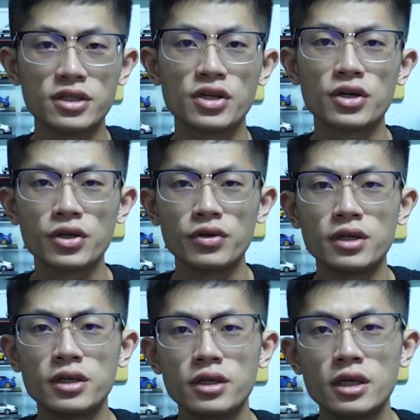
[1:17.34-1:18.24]
的车友
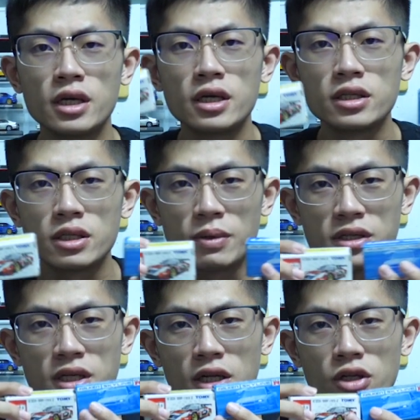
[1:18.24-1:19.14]
呢，基
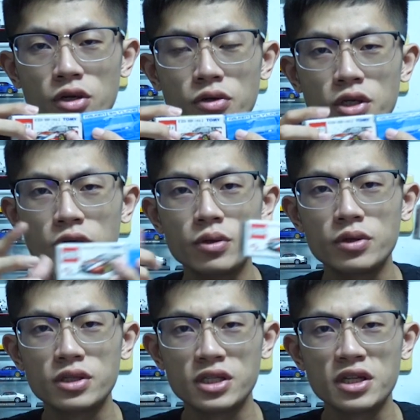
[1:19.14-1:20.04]
本上都有听
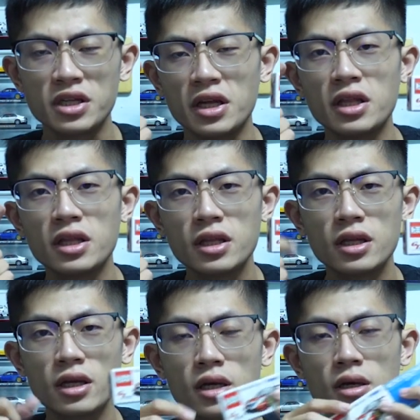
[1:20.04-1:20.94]
过这间店。
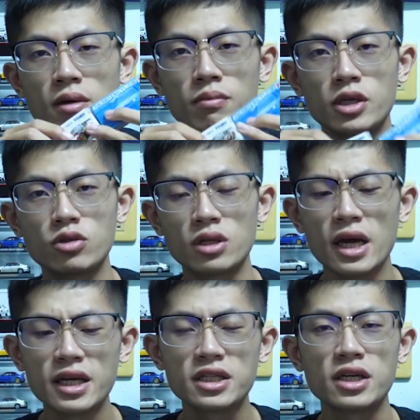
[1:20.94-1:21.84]
没错，
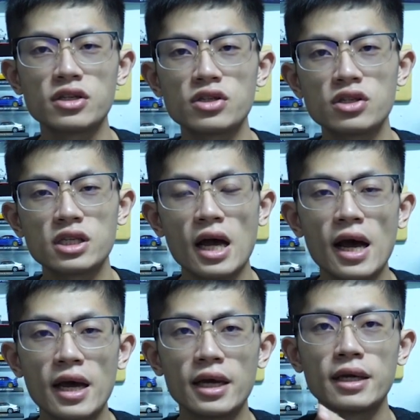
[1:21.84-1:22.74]
它以前是
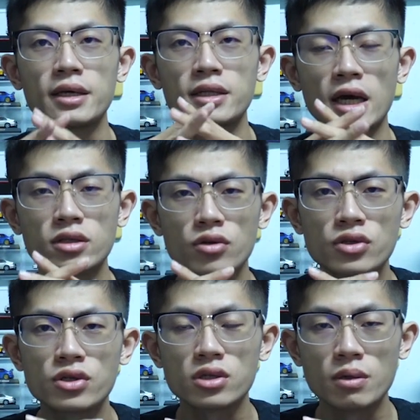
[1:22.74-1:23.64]
在台中
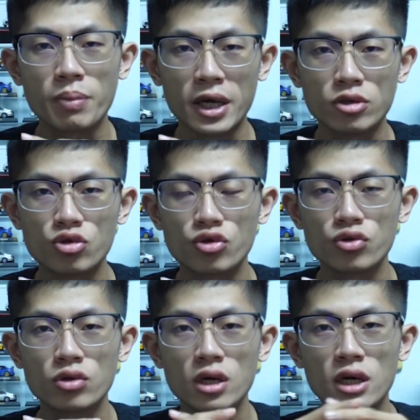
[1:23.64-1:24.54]
市的北
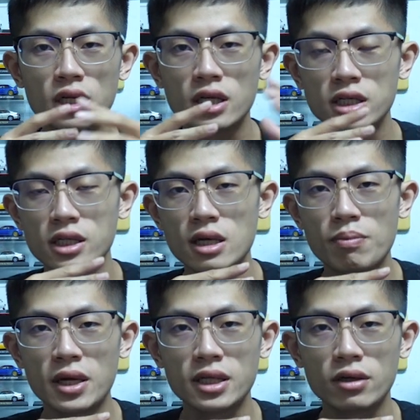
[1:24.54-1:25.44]
区，那现在
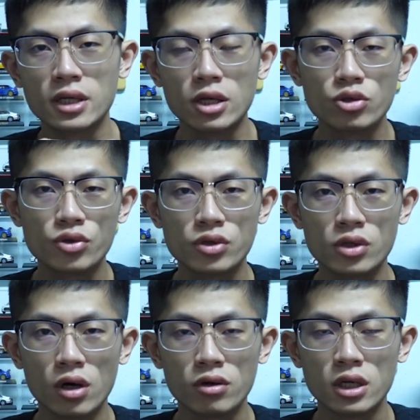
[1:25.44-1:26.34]
搬到南区
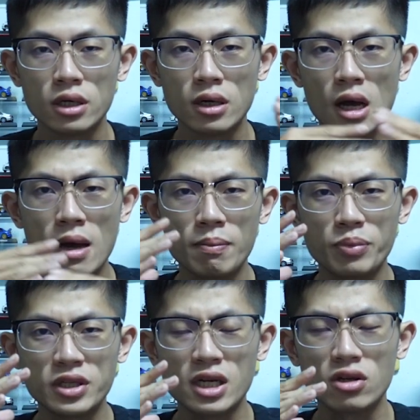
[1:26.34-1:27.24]
之后呢，
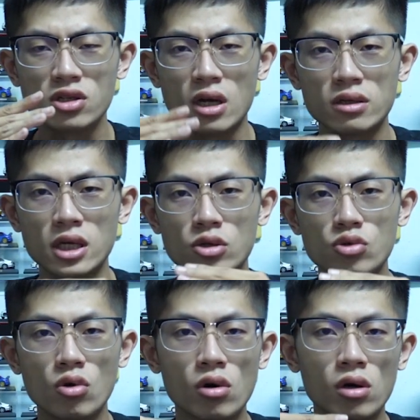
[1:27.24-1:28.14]
比较少在
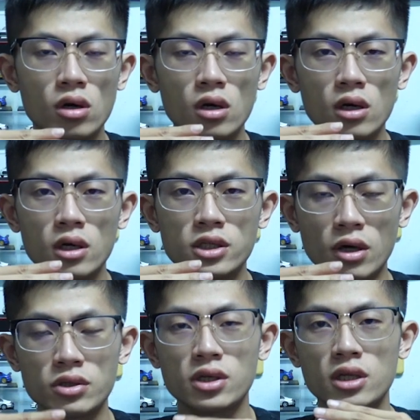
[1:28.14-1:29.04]
做
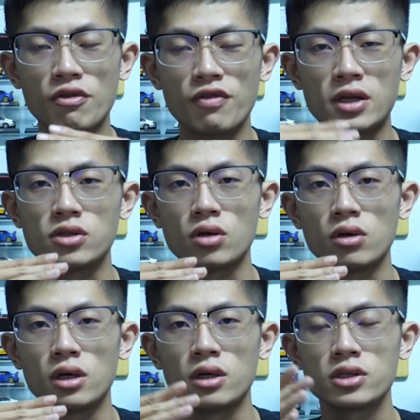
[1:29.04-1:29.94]
小车的贩
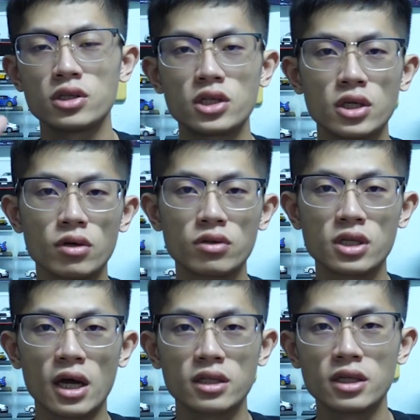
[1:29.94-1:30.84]
售，而是提供
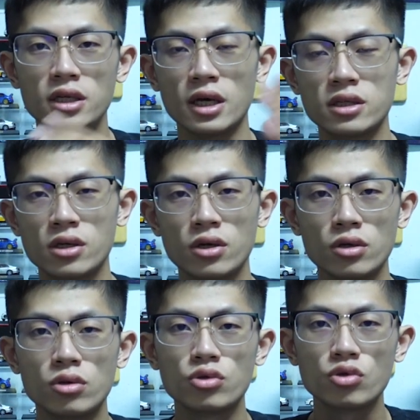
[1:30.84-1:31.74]
场地给车
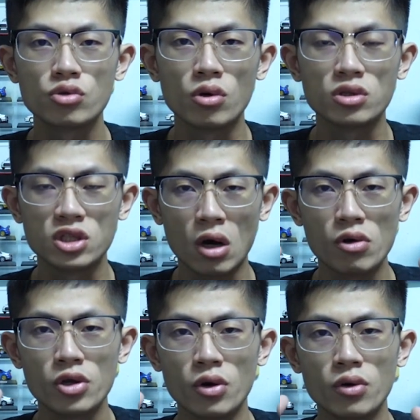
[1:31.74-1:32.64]
友去做
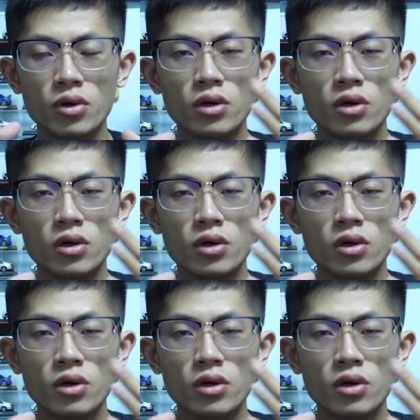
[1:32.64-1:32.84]
交流。